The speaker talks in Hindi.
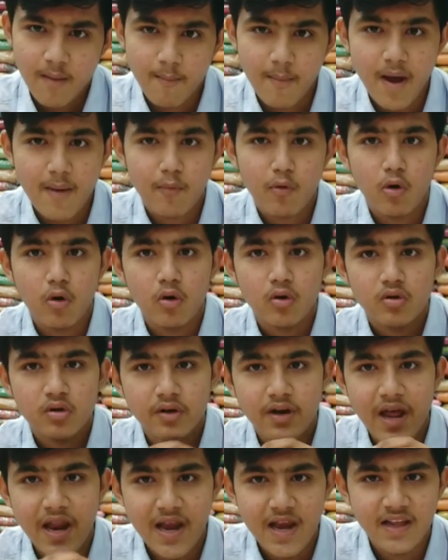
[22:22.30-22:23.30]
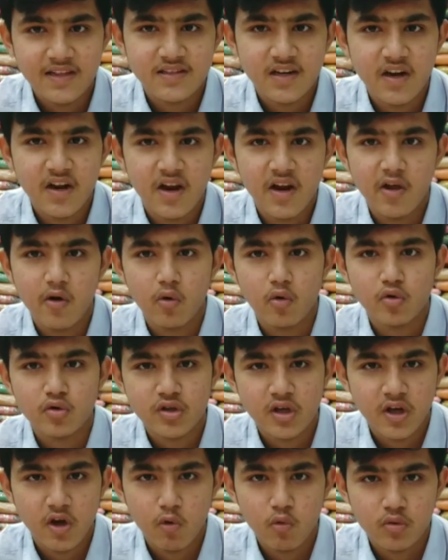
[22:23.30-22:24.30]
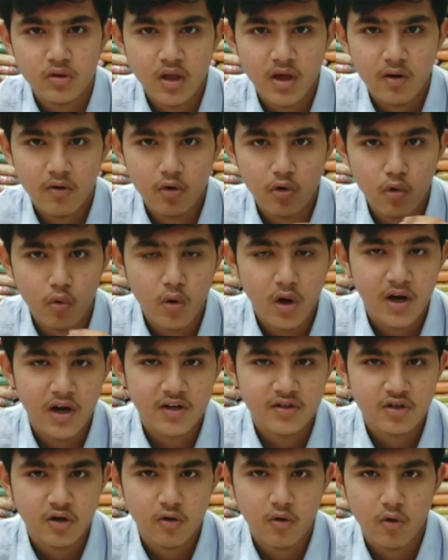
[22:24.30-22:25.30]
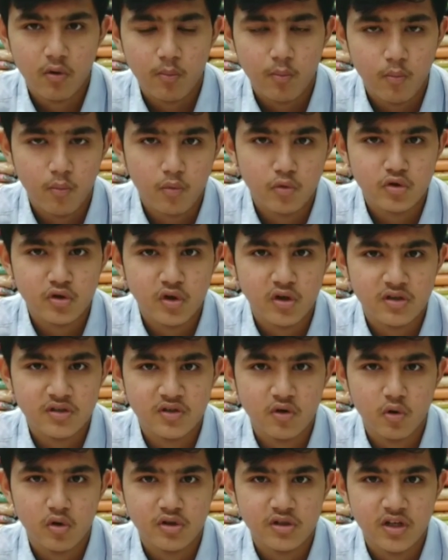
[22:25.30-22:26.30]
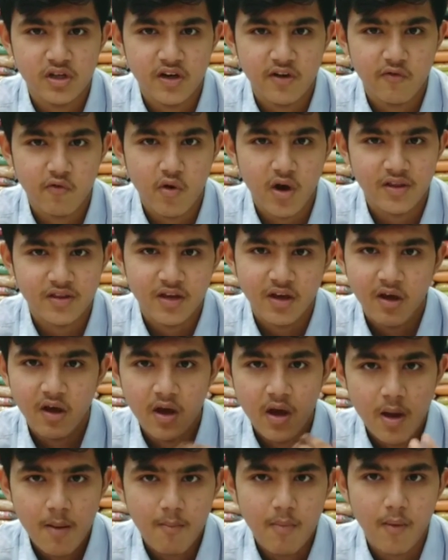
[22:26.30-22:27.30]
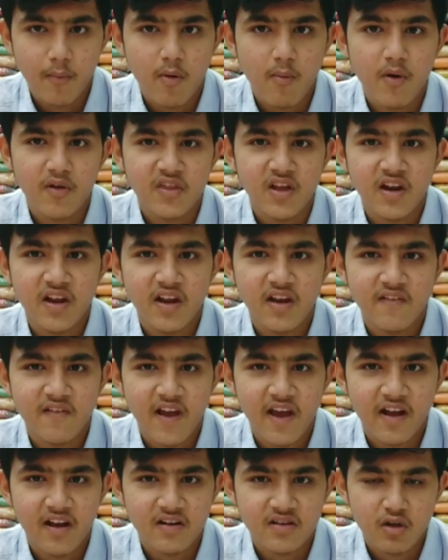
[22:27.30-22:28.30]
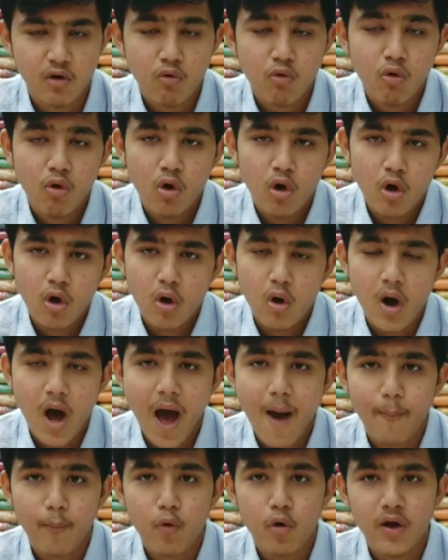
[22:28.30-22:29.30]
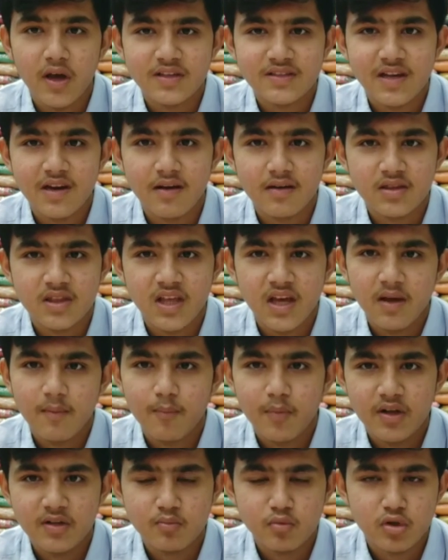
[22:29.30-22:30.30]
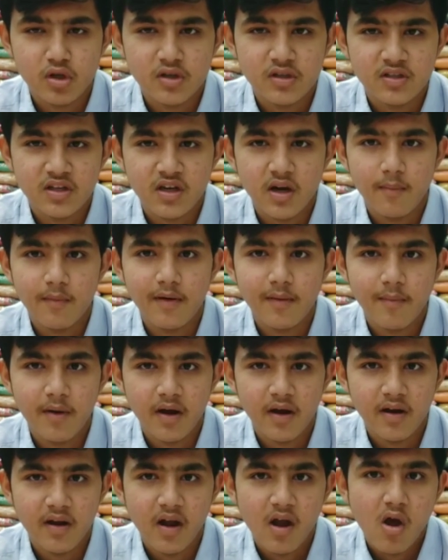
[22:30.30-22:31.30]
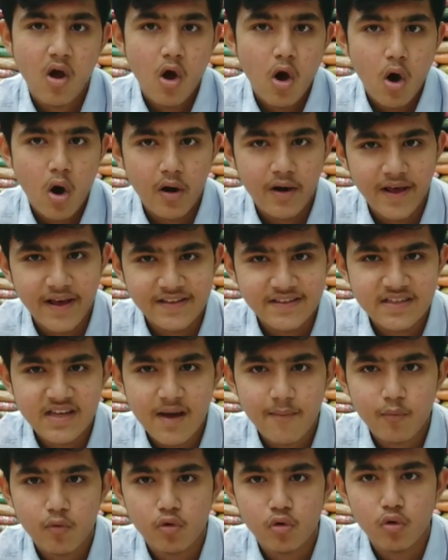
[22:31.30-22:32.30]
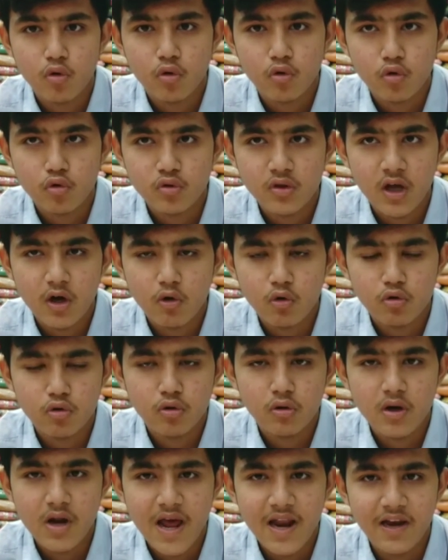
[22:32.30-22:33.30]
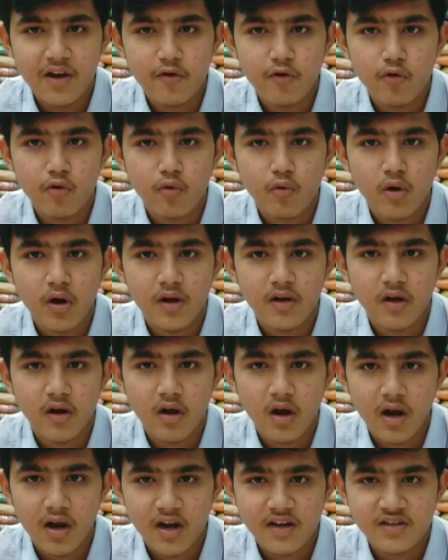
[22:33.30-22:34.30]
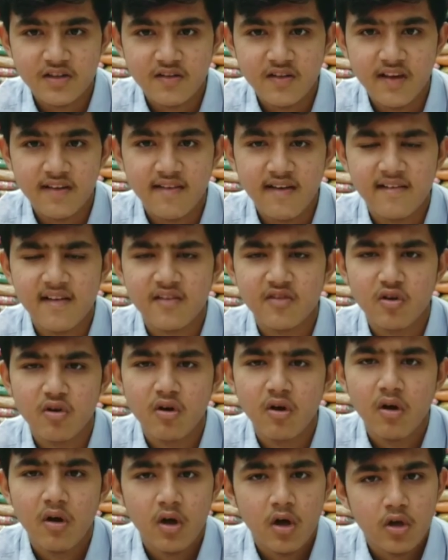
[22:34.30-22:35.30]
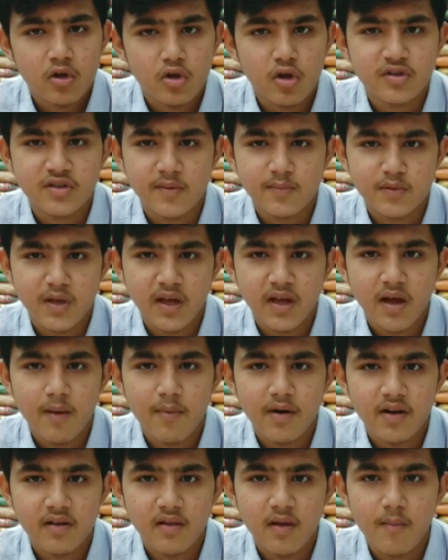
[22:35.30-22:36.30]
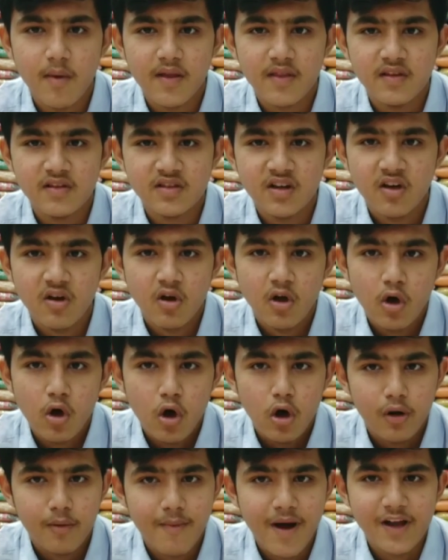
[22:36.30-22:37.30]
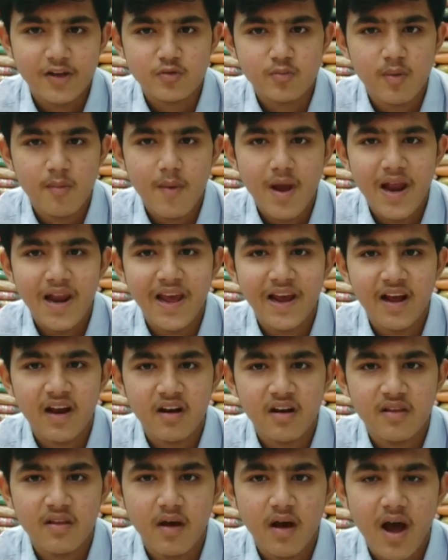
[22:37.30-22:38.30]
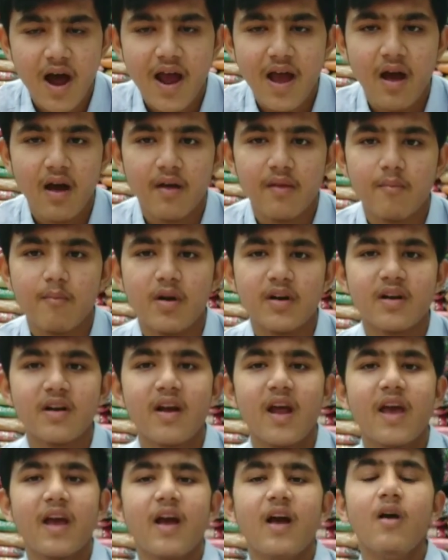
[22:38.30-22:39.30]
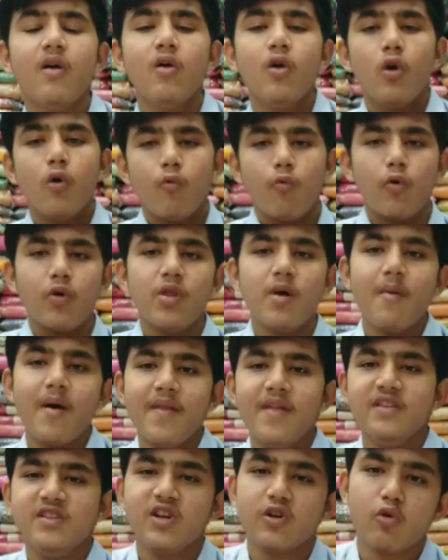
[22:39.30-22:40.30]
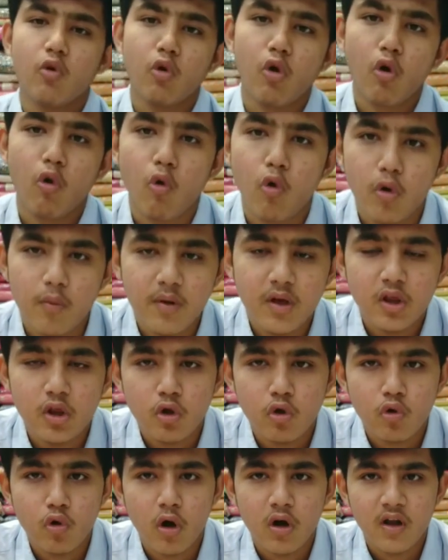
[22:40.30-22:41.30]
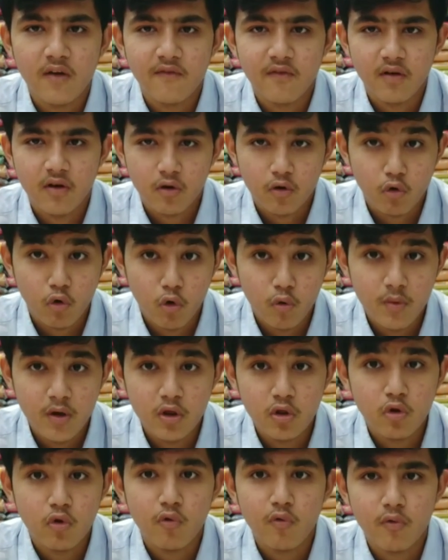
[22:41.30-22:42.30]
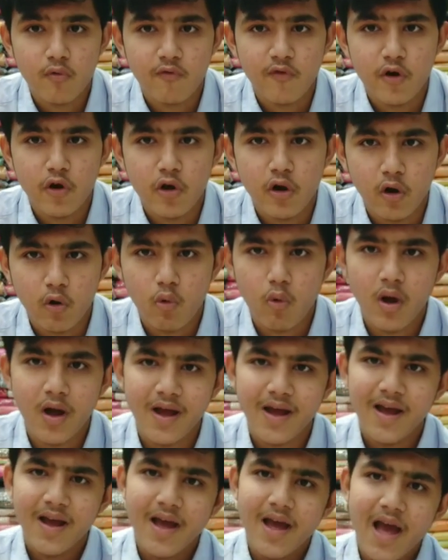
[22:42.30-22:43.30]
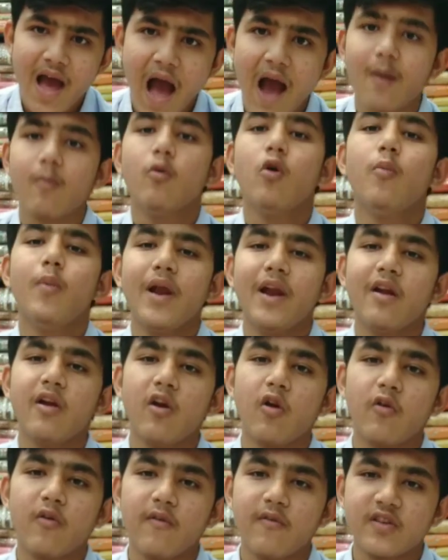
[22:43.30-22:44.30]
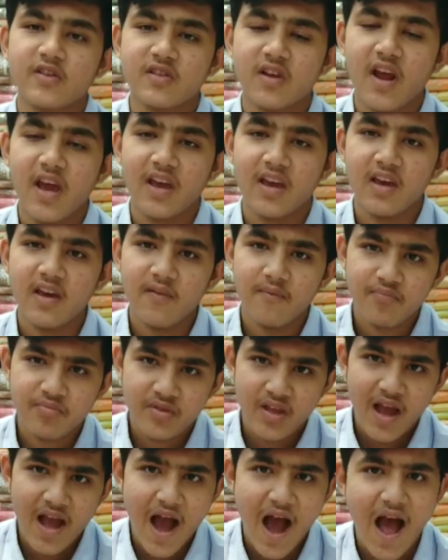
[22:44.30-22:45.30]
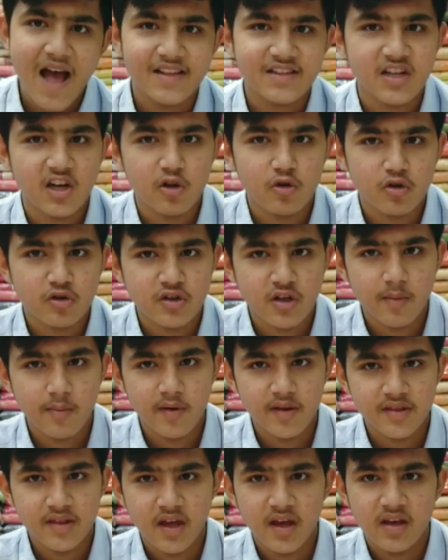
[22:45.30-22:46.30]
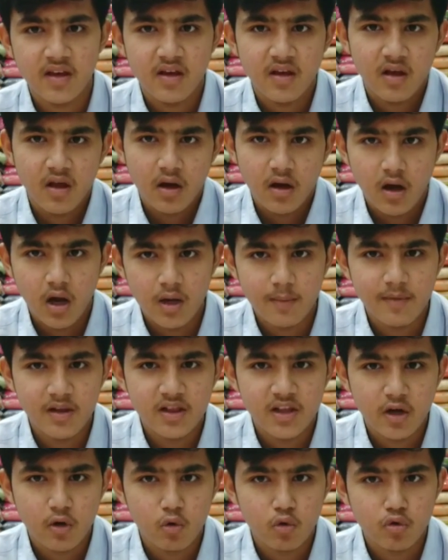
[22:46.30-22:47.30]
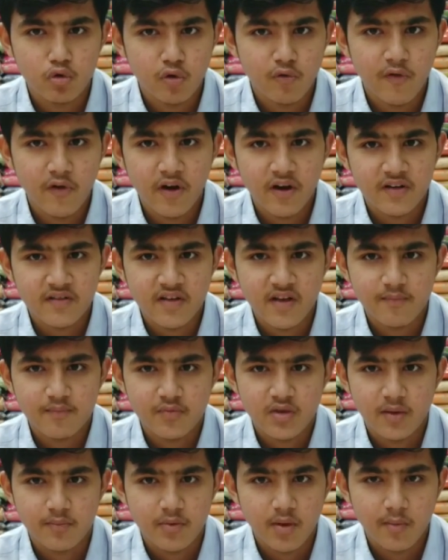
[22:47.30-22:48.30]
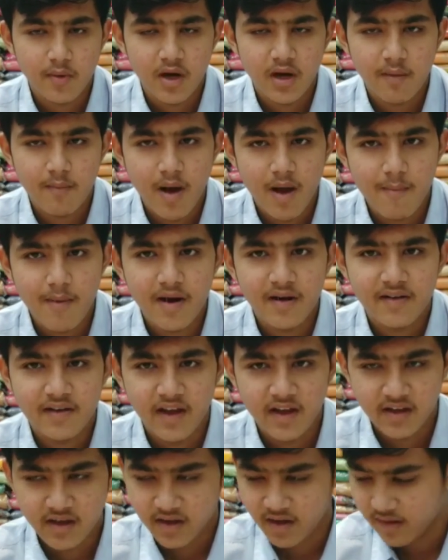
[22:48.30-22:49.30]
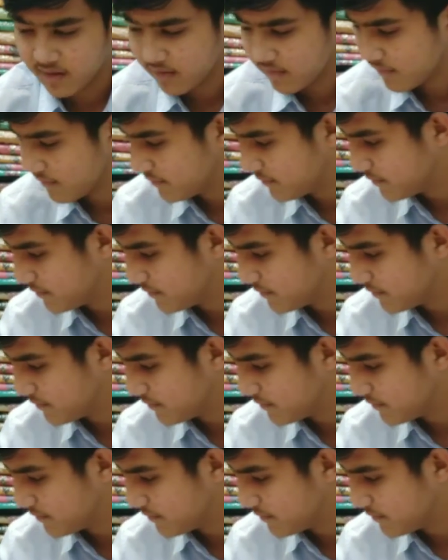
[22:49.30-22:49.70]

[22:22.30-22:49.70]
मैं आपको दिल्ली से दिल्ली हो सके उतना न्यू कलेक्शन और मुझे जो अच्छे रिव्यू आते हैं मैं आपको बताने की ट्राई करता हूँ आपको कैसा लगता है प्लीज़ मुझे नीचे कमेंट में करें और ऐसे ही आप कुछ ना कुछ डेली न्यू कलेक्शन देखना चाहते हो तो सब्सक्राइब का बटन दबा दीजिए और बाजू में बेल आइकन का बटन आएगा वो दबा दीजिए क्योंकि कोई भी न्यू नोटिफ कोई भी न्यू वीडियो रखूँगा आपको पहले नोटिफिकेशन आएगी आज के लिए तो सिर्फ इतना ही कल मिलते हैं कुछ न्यू वीडियो के साथ तब तक के लिए बाय बाय टेक केयर